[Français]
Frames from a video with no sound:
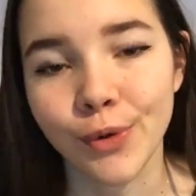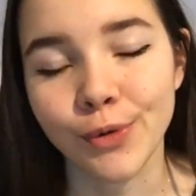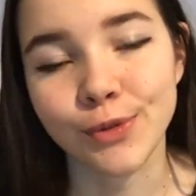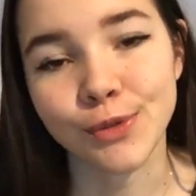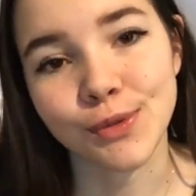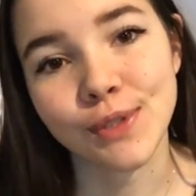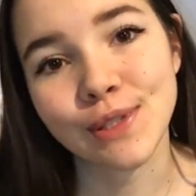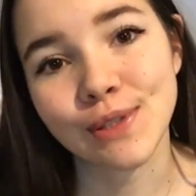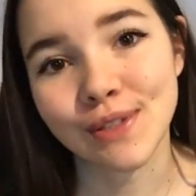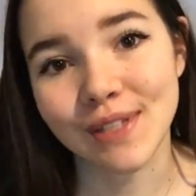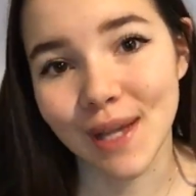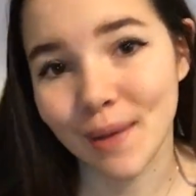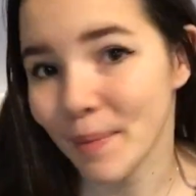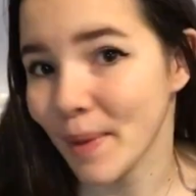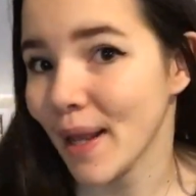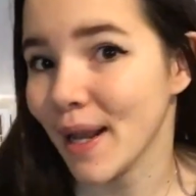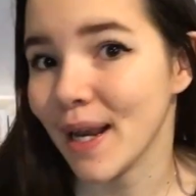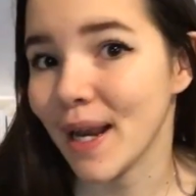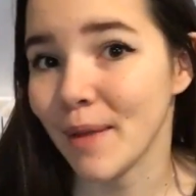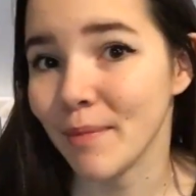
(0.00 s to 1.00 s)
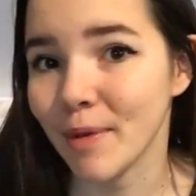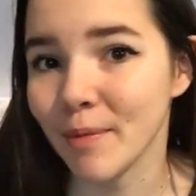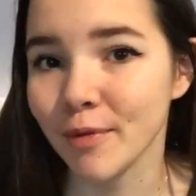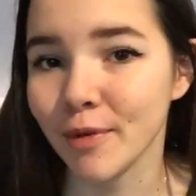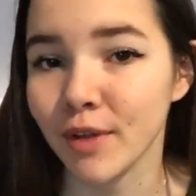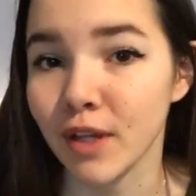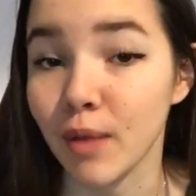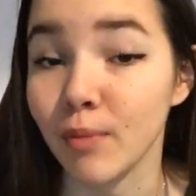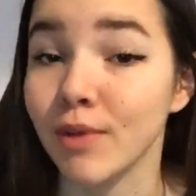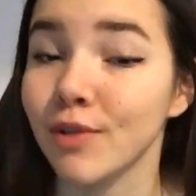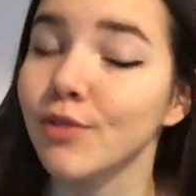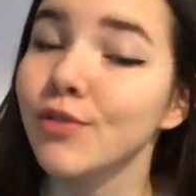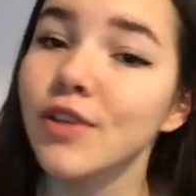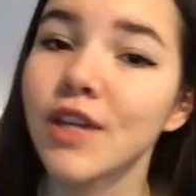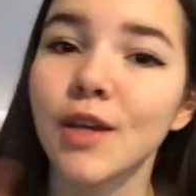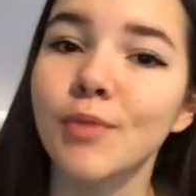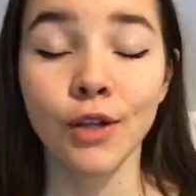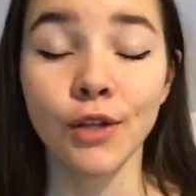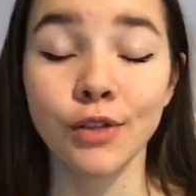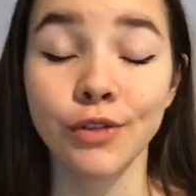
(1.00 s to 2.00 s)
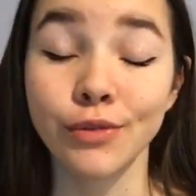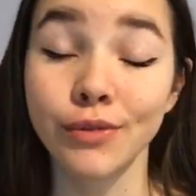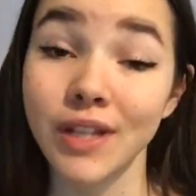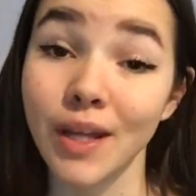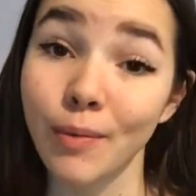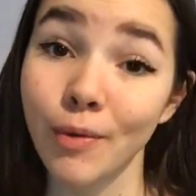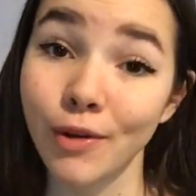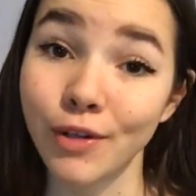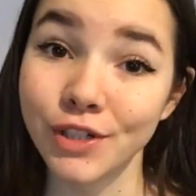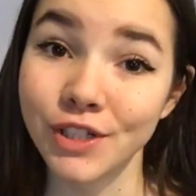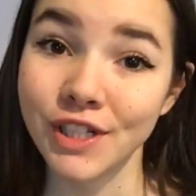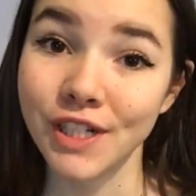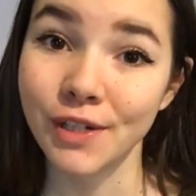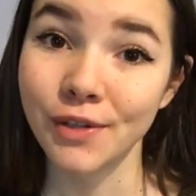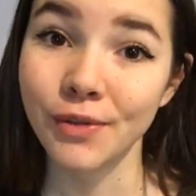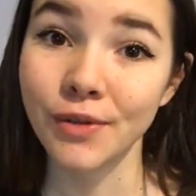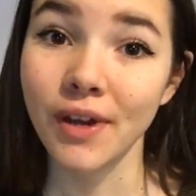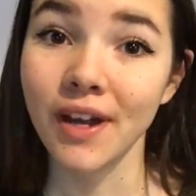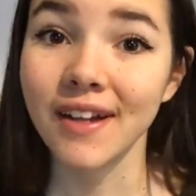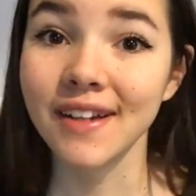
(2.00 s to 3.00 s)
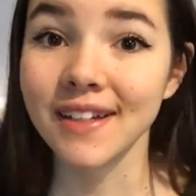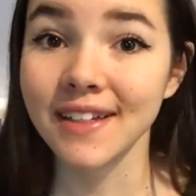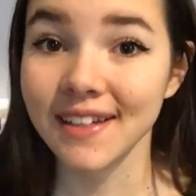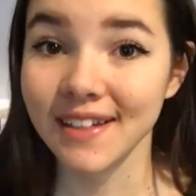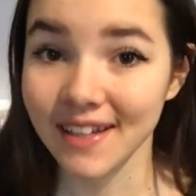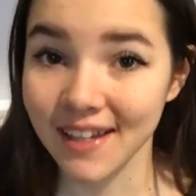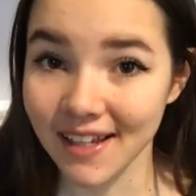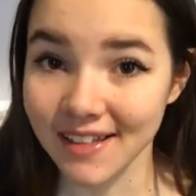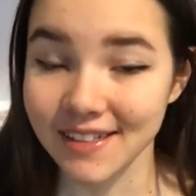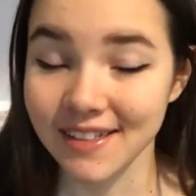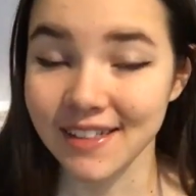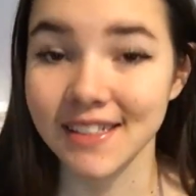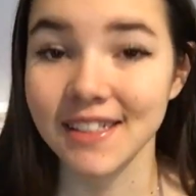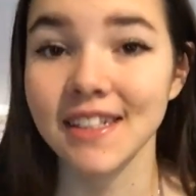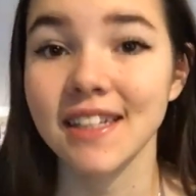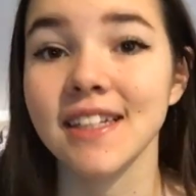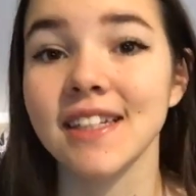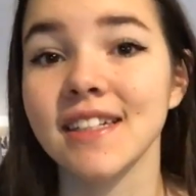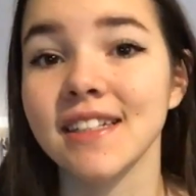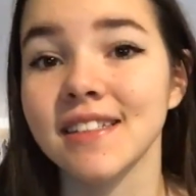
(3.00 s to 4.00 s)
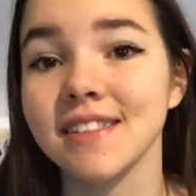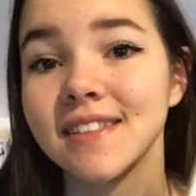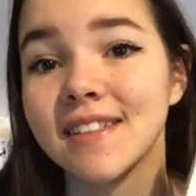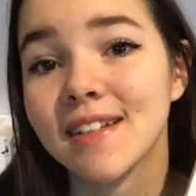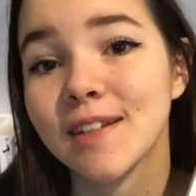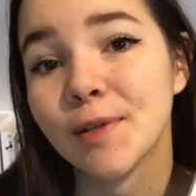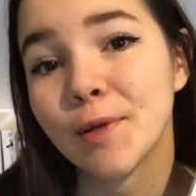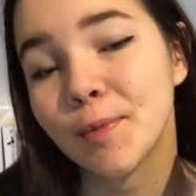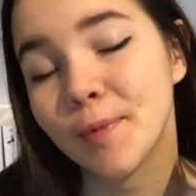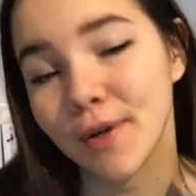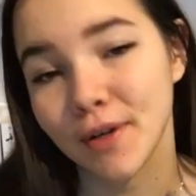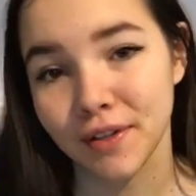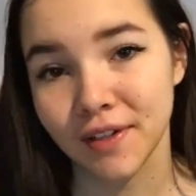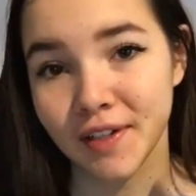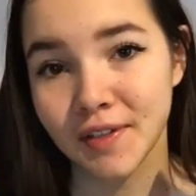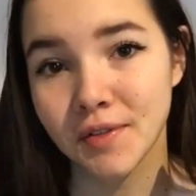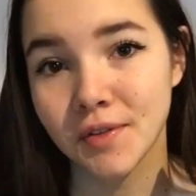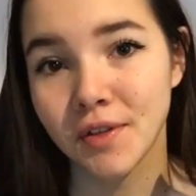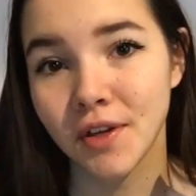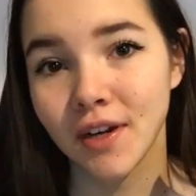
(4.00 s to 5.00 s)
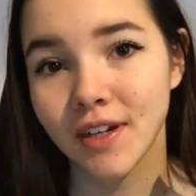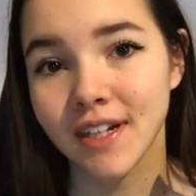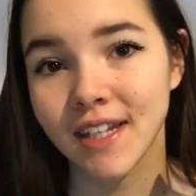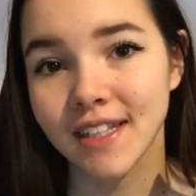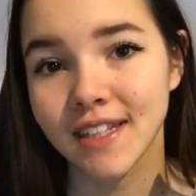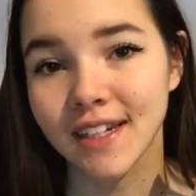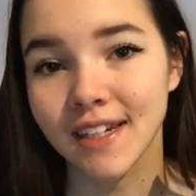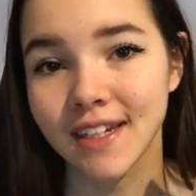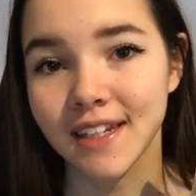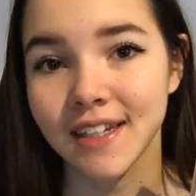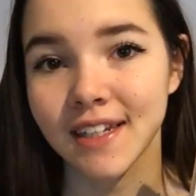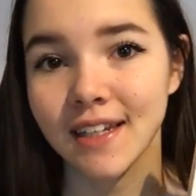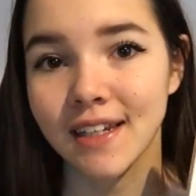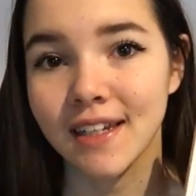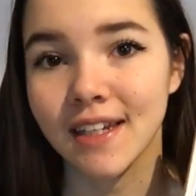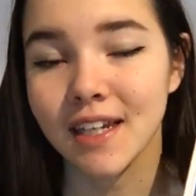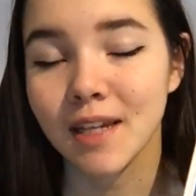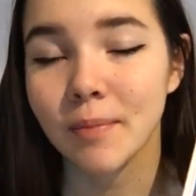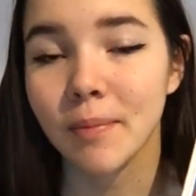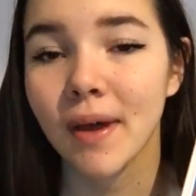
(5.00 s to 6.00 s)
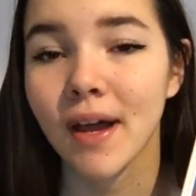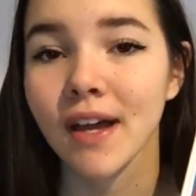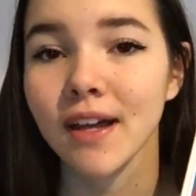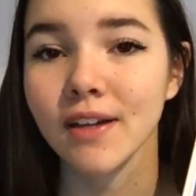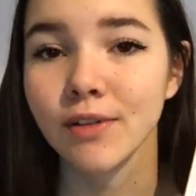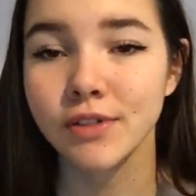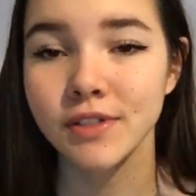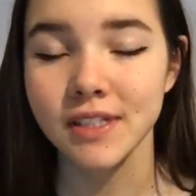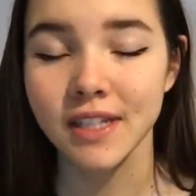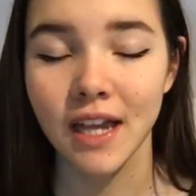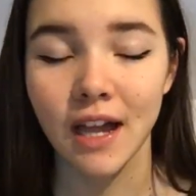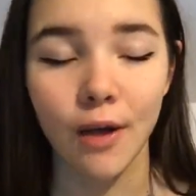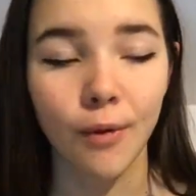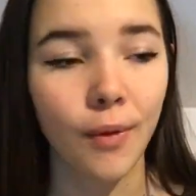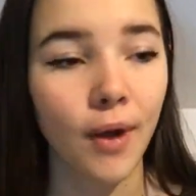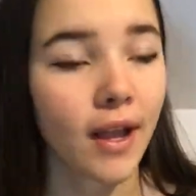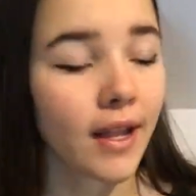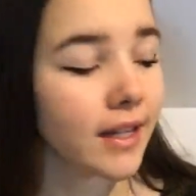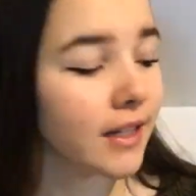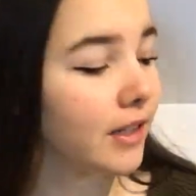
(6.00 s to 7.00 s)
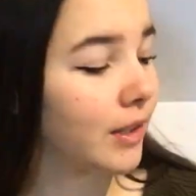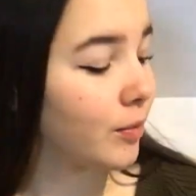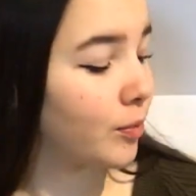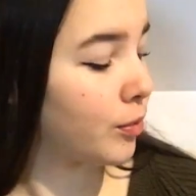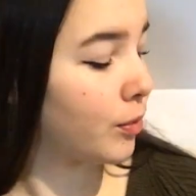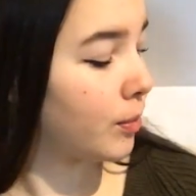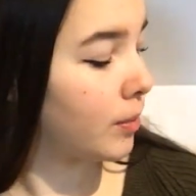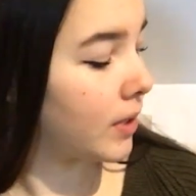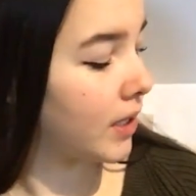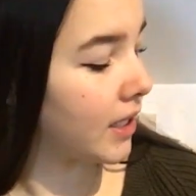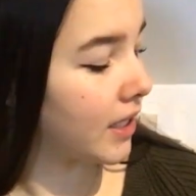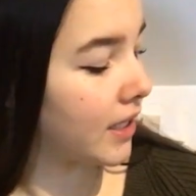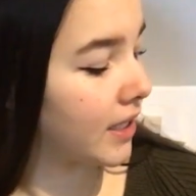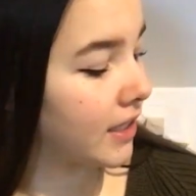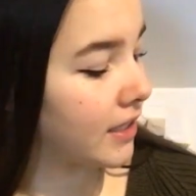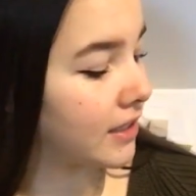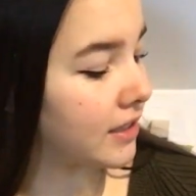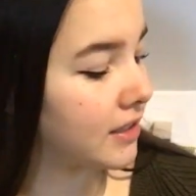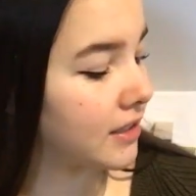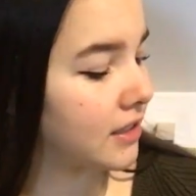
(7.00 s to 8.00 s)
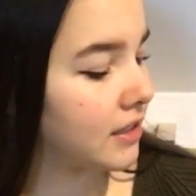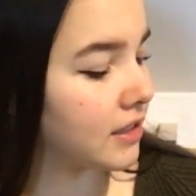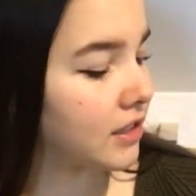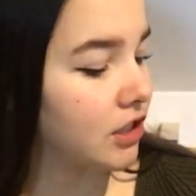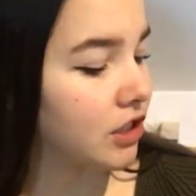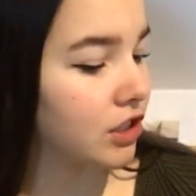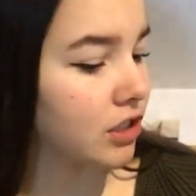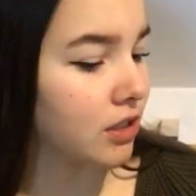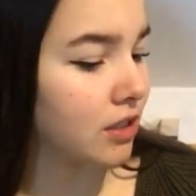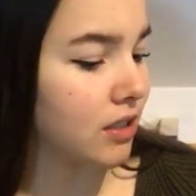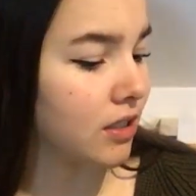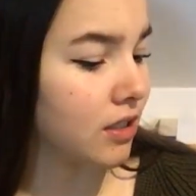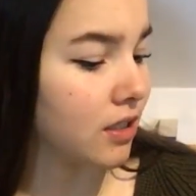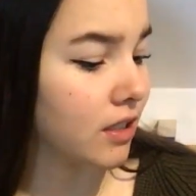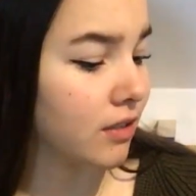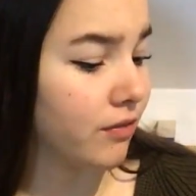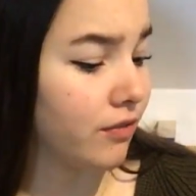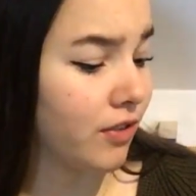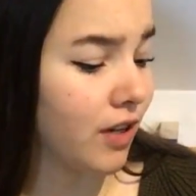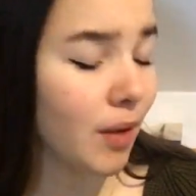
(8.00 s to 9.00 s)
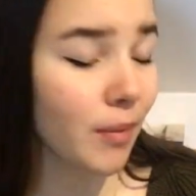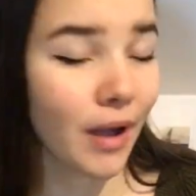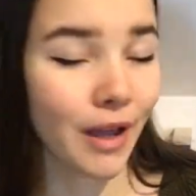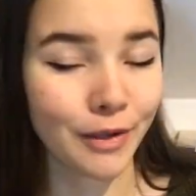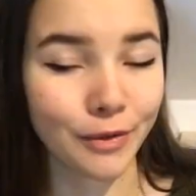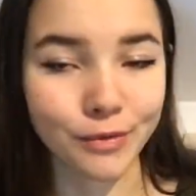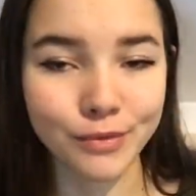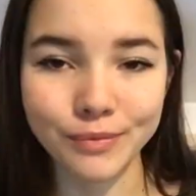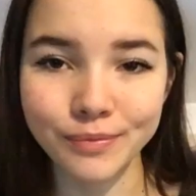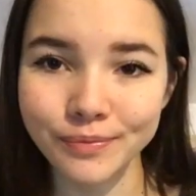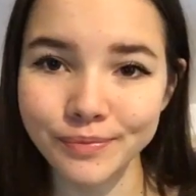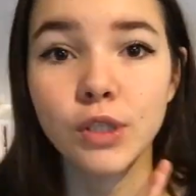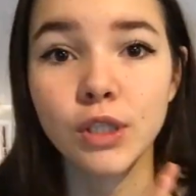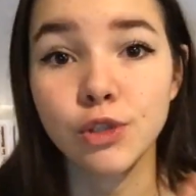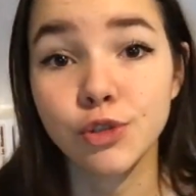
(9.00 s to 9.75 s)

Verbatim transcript: aujourd'hui ce sera pas la même que d'habitude et tout d'abord j'ai lu un classique et c'est le portrait de Dorian Gray écrit par Oscar Wilde publié ici chez Flammarion.